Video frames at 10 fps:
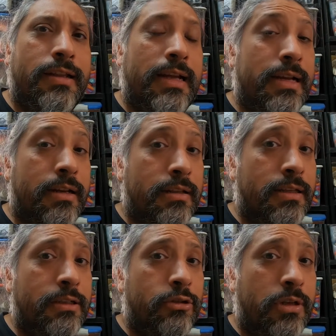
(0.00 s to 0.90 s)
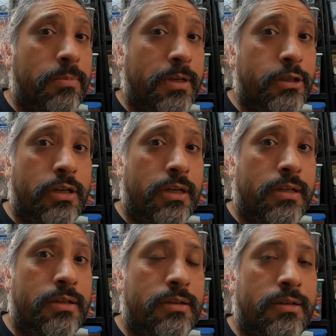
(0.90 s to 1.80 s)
Las carreteras son
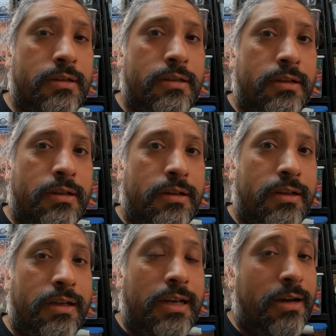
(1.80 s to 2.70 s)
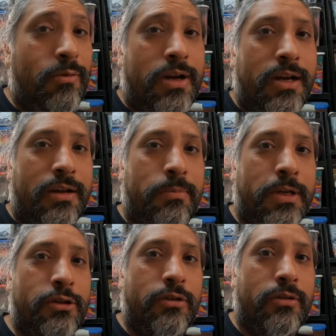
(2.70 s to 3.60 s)
españolas. El agua
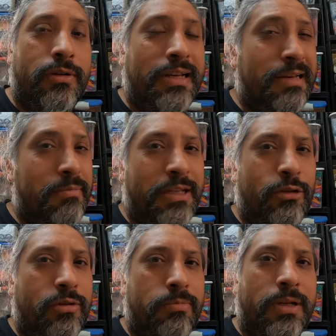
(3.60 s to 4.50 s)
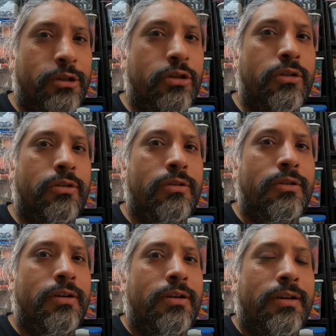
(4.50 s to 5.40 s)
español, el metro español,
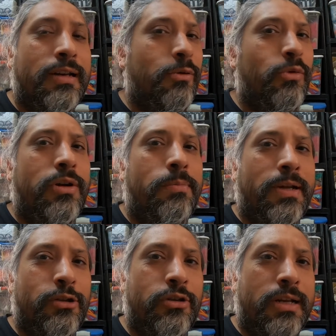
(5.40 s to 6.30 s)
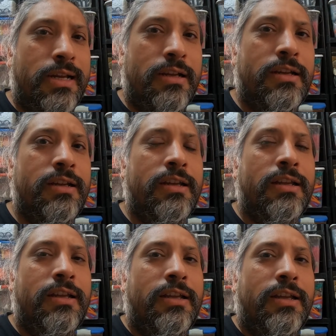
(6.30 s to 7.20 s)
la luz española,
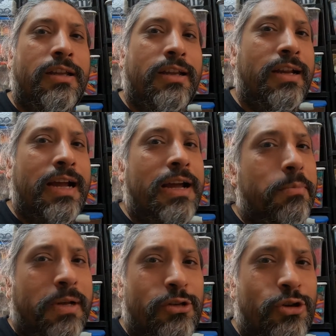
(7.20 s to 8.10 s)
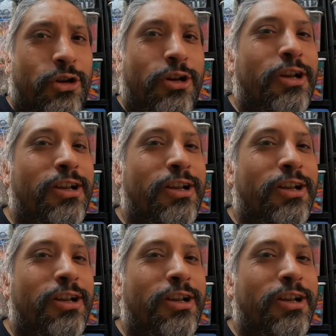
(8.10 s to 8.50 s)
el gas español